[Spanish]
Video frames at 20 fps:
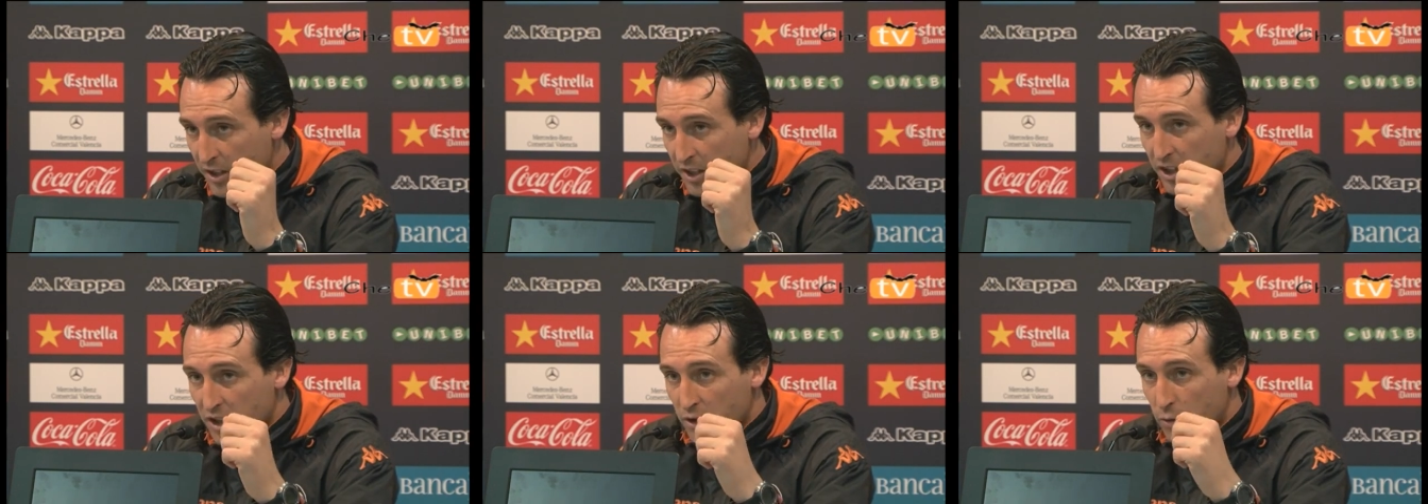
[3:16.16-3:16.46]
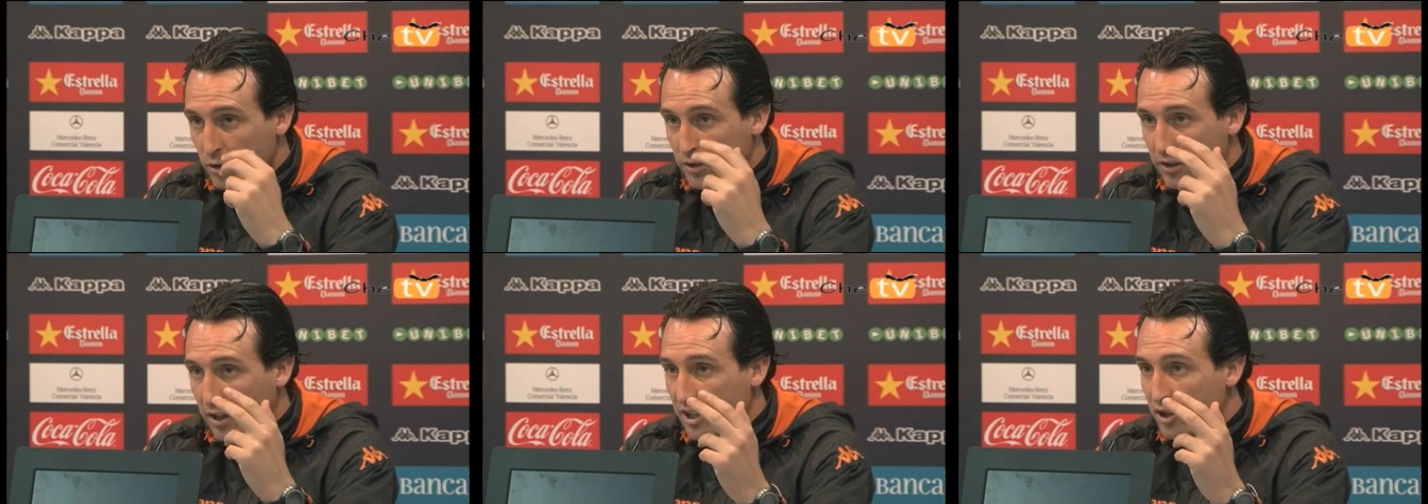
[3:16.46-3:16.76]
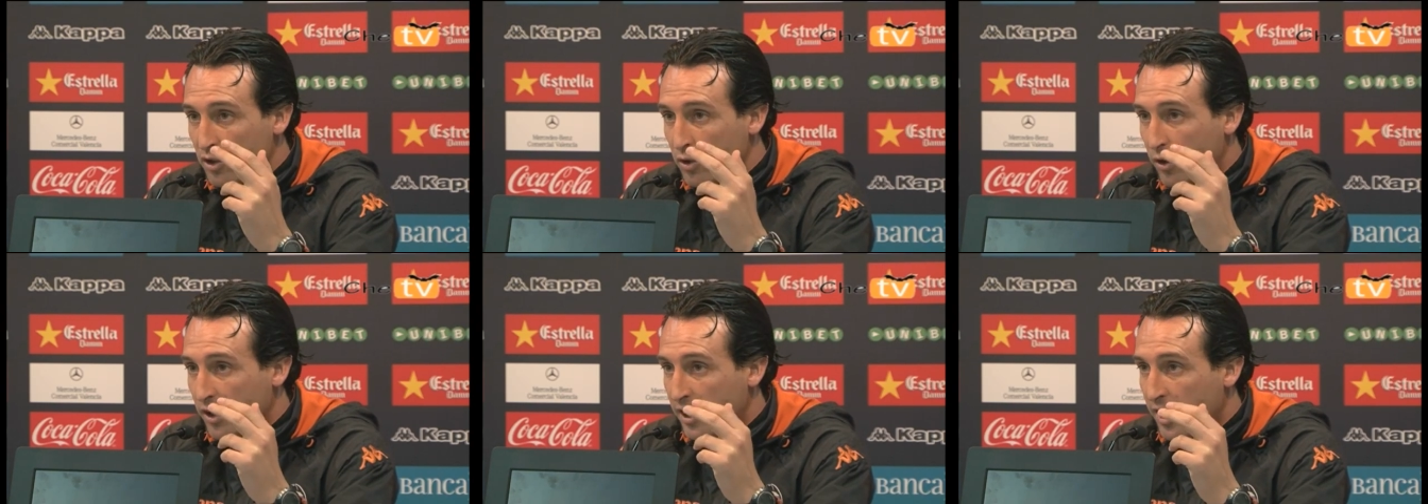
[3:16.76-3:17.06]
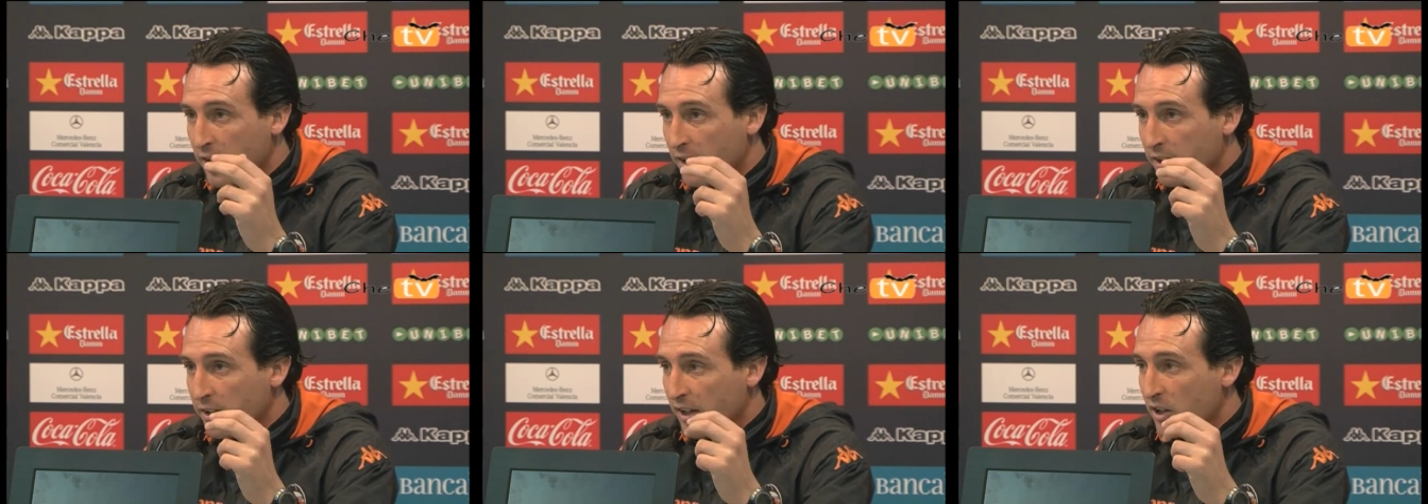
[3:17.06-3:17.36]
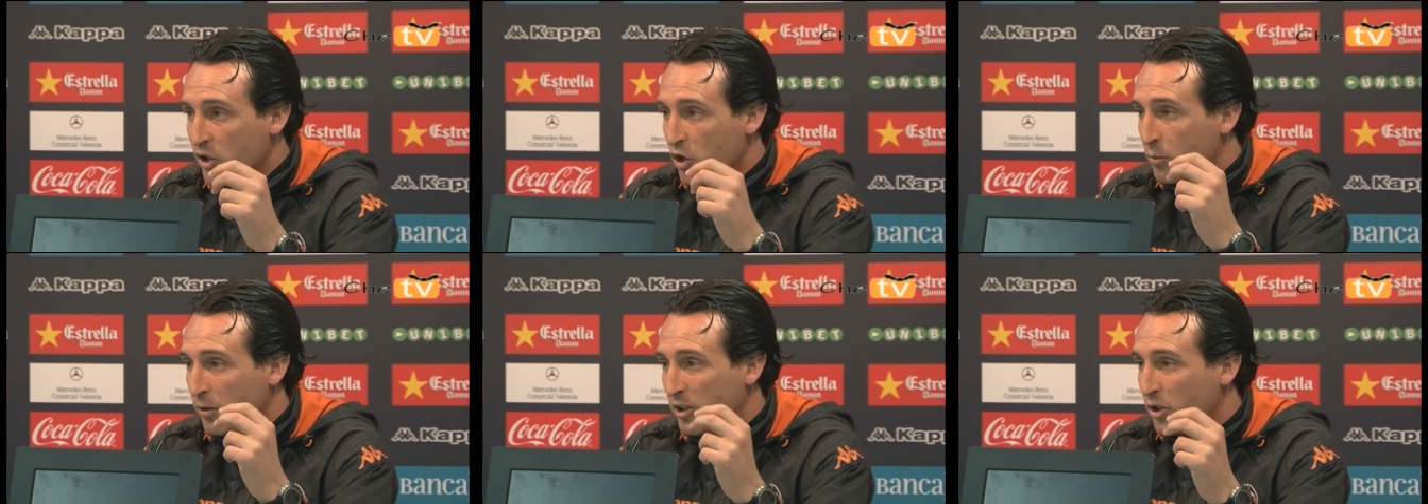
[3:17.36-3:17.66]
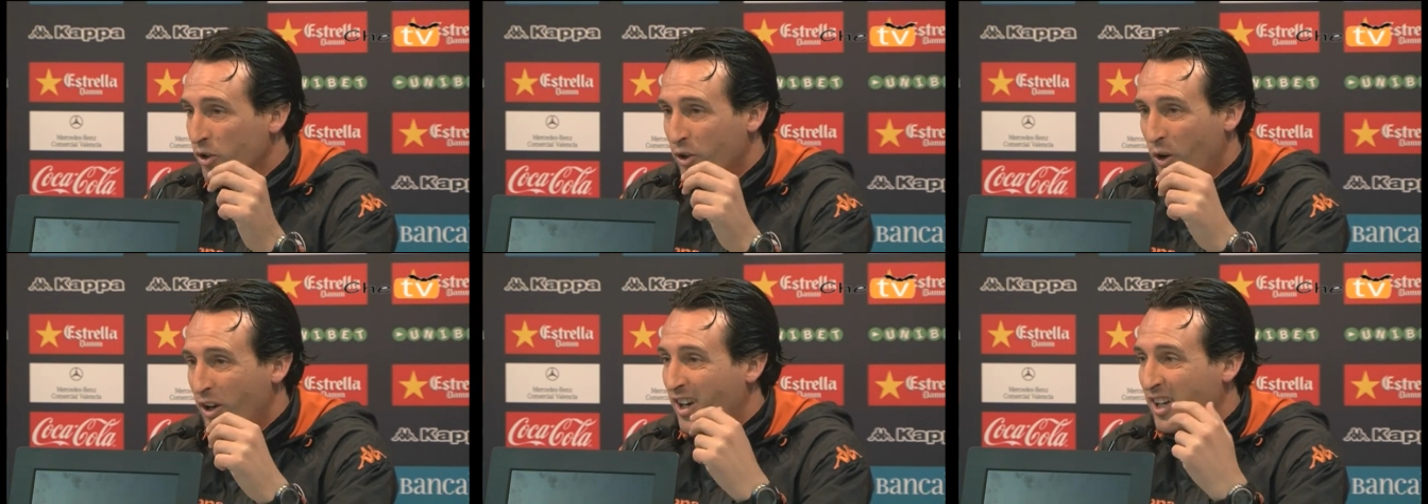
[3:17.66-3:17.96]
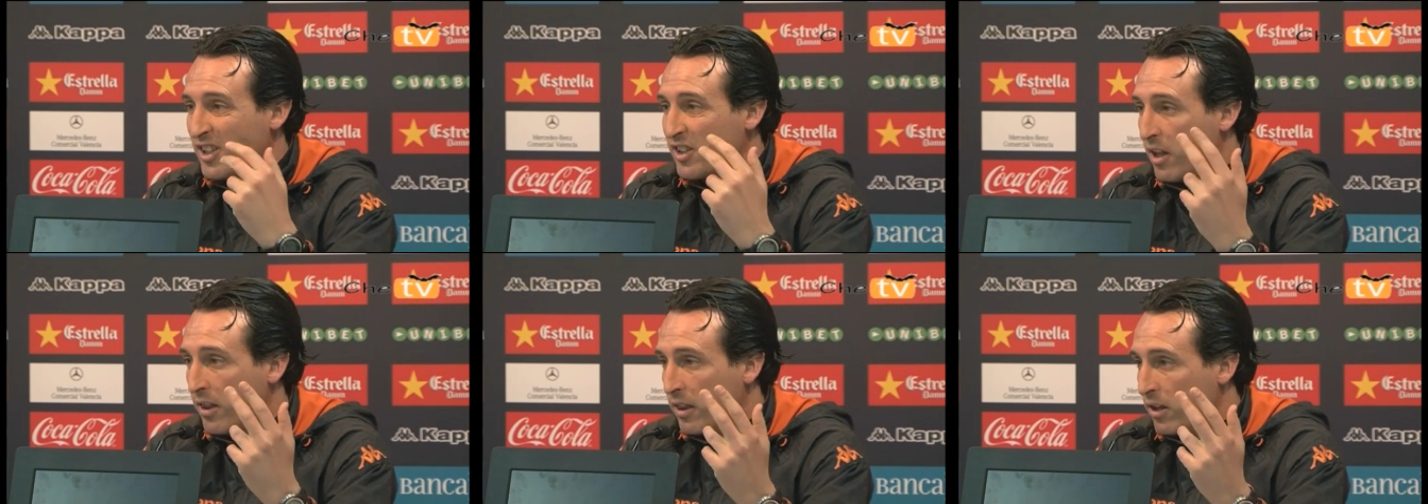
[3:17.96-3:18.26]
Y se cuenta la historia que en ese momento ya no hay
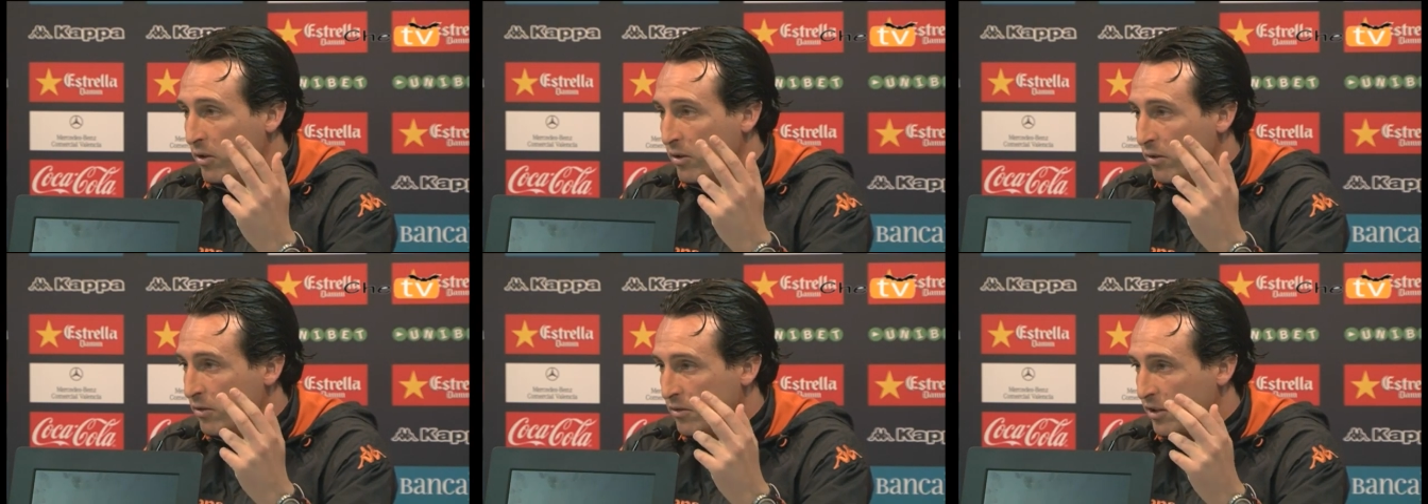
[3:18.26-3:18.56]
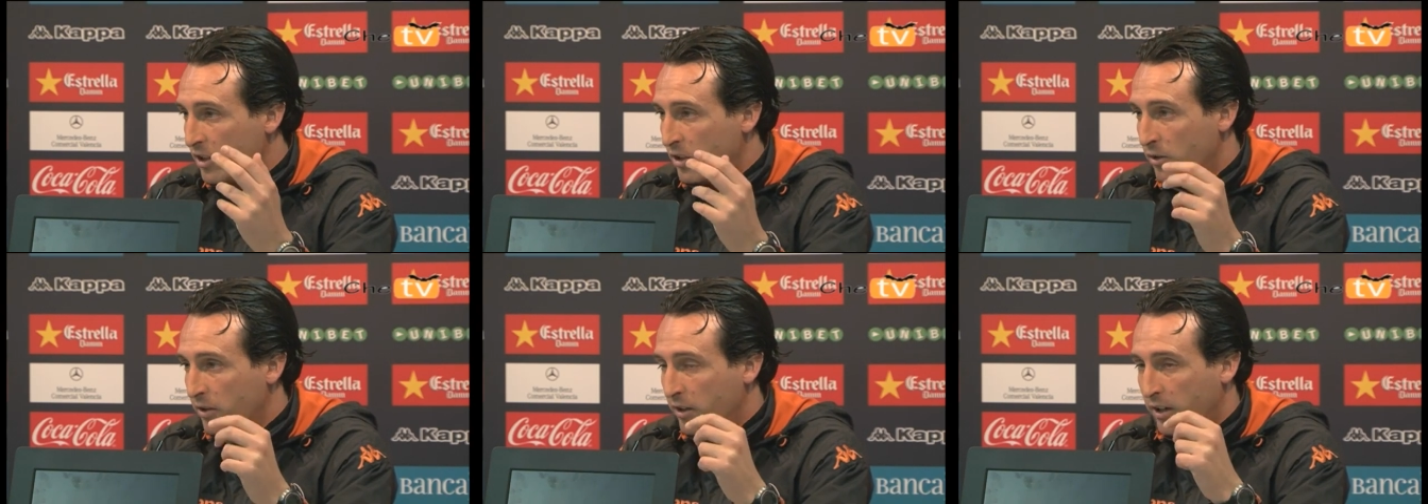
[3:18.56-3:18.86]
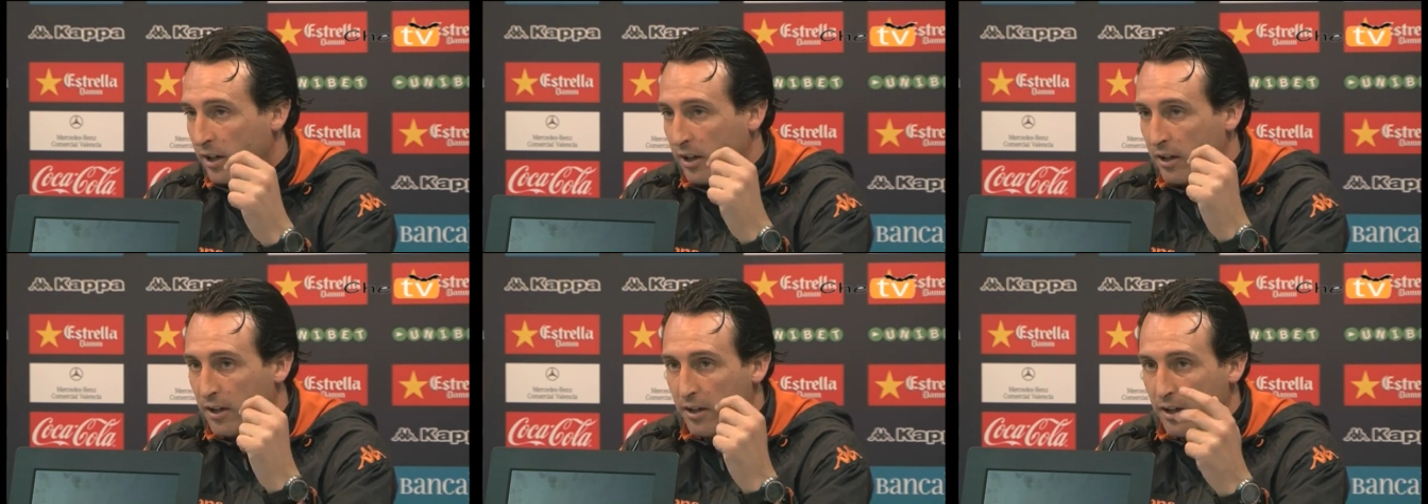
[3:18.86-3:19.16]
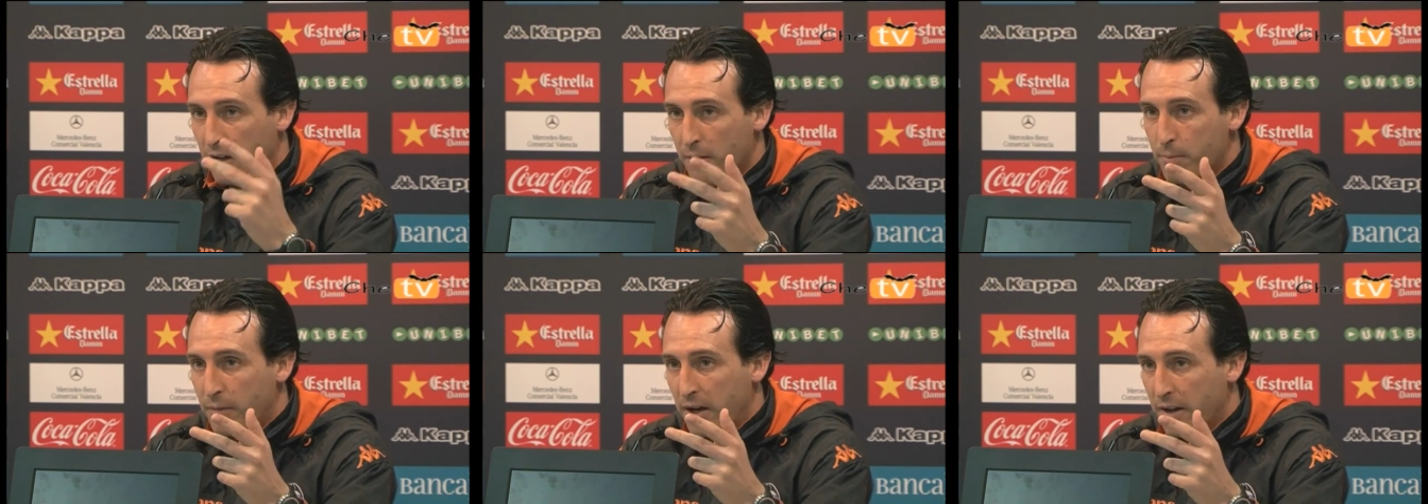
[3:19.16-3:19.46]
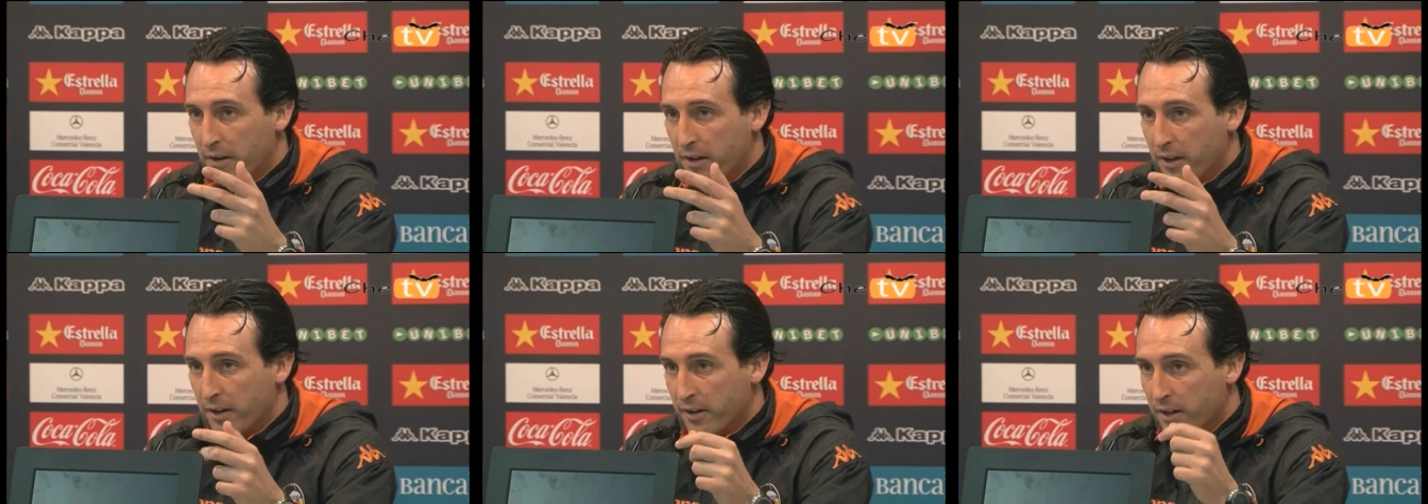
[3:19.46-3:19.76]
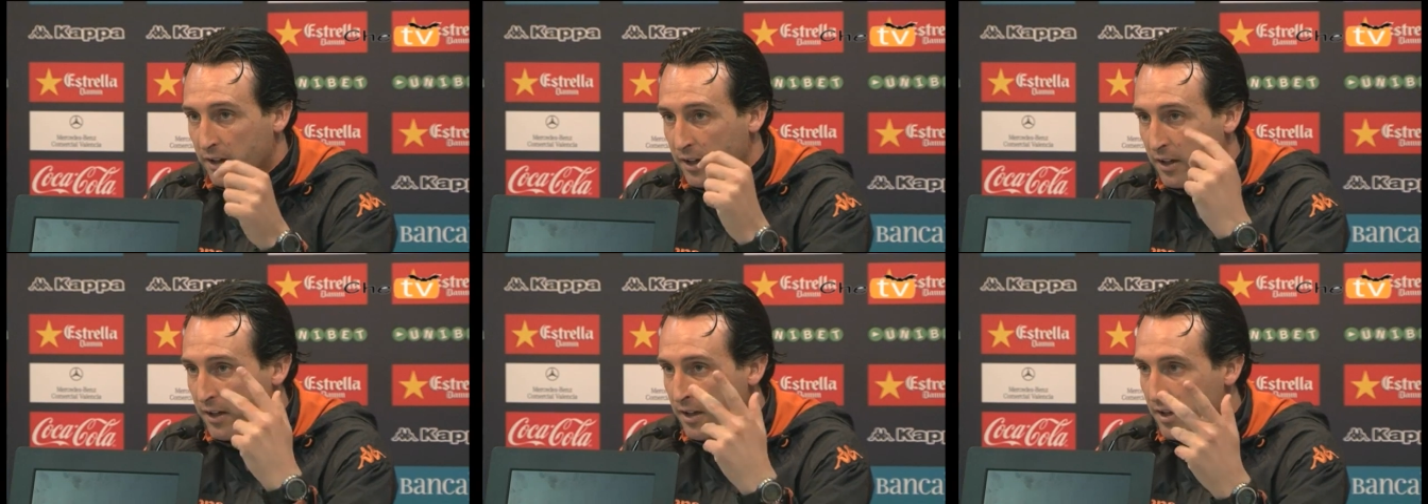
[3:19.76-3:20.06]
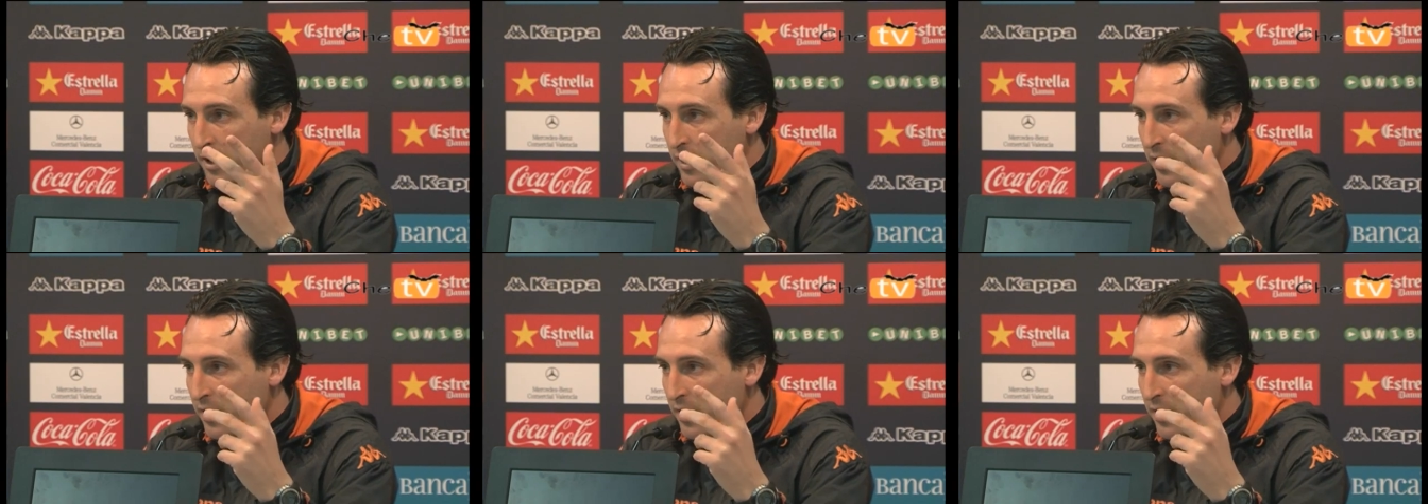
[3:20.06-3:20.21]
cansancio, sino que el padre de,